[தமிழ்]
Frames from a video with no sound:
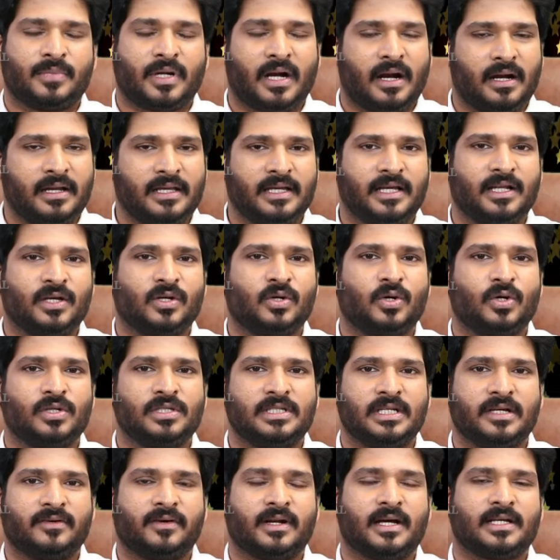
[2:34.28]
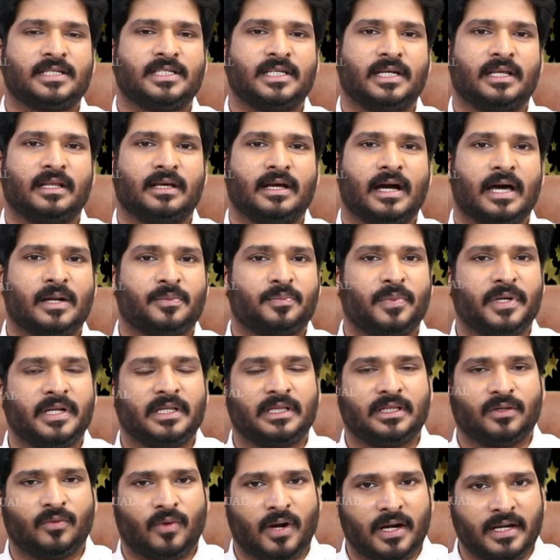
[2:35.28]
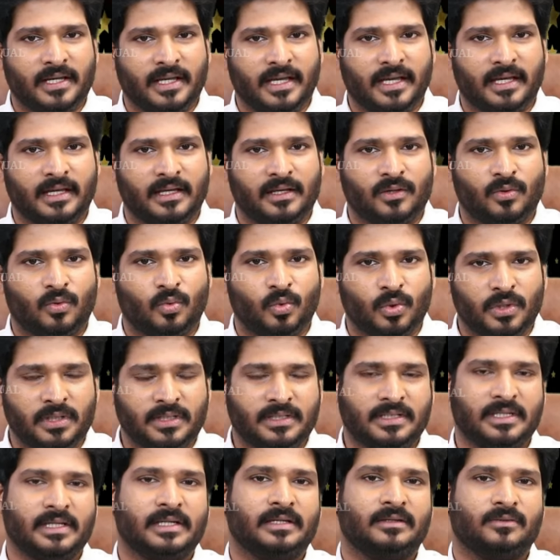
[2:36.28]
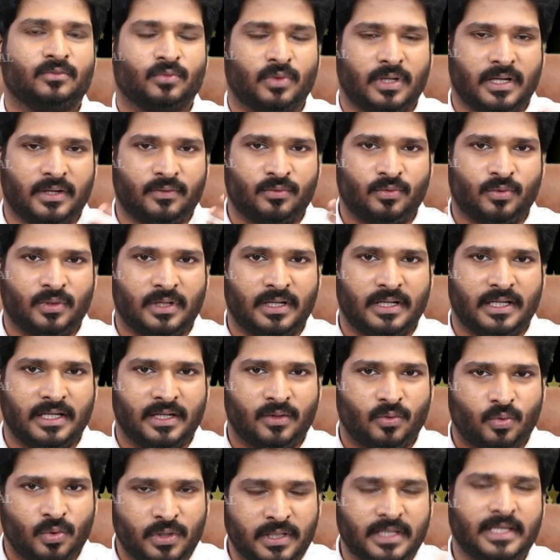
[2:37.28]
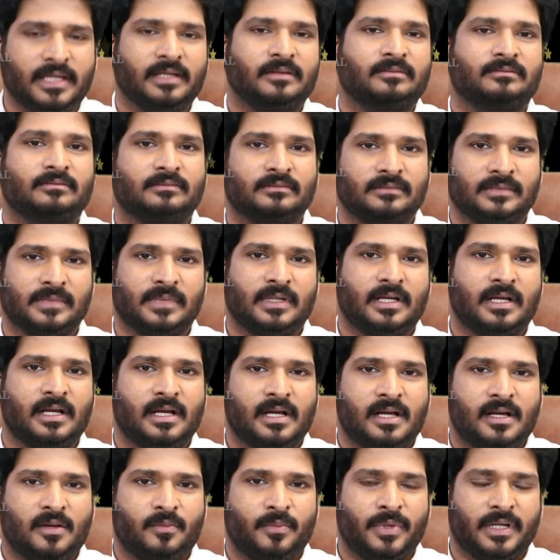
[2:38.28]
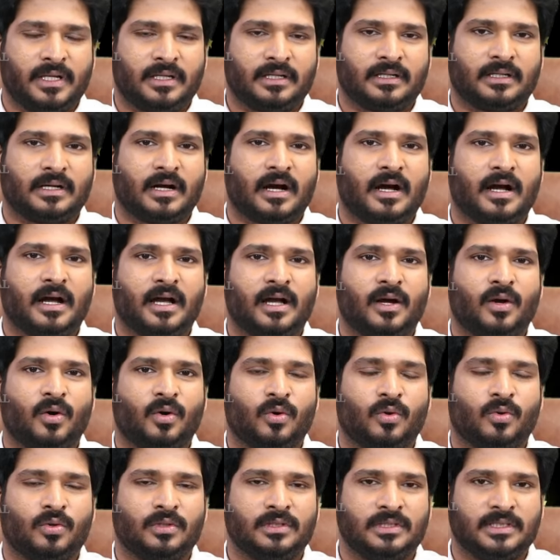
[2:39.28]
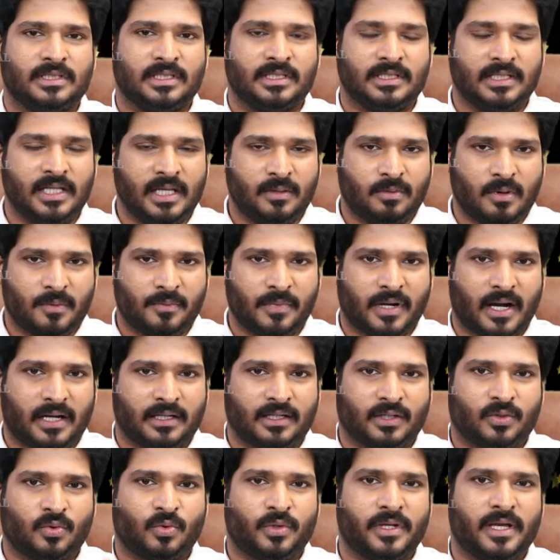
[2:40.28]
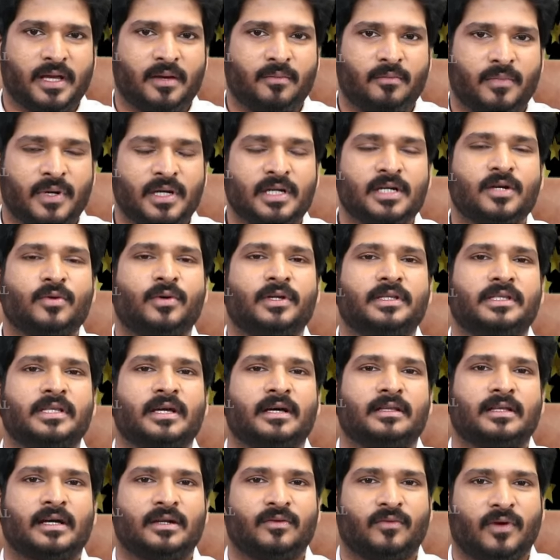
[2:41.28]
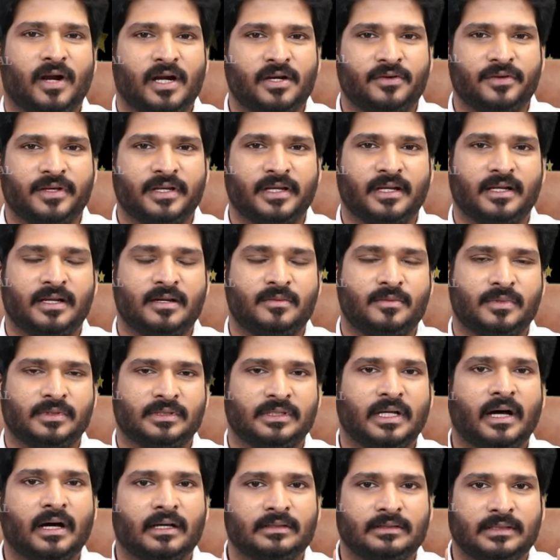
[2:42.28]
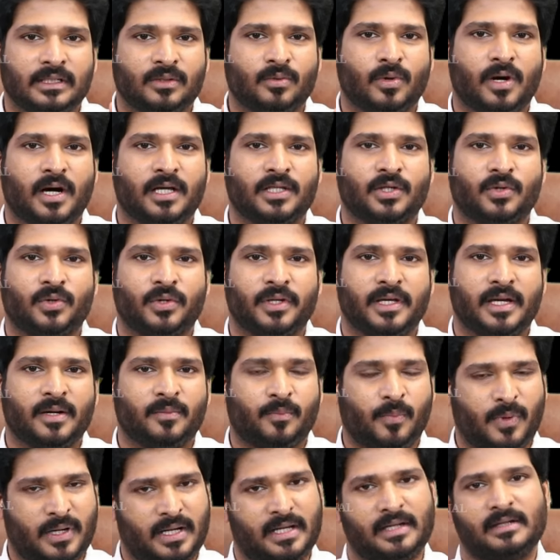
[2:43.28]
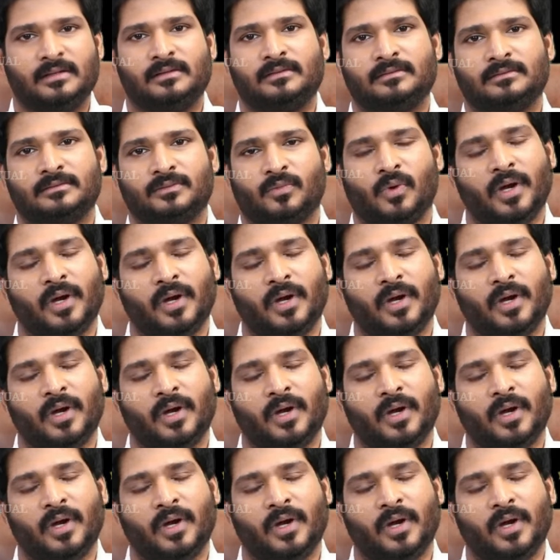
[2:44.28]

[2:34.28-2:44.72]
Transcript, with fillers: பிராணிகளுக்கோ ஜீவராசிகளுக்கு அர்ப்பணித்து வாழ்க்கையை உருக்கி உங்களை உங்களை நீங்கள் உருகி பிறருக்காக தீபம் காட்டக்கூடிய மெழுகுவத்தியாக தான் வாழ்வீர்கள் என்பது தான் திருவாதிரையுடைய பலன்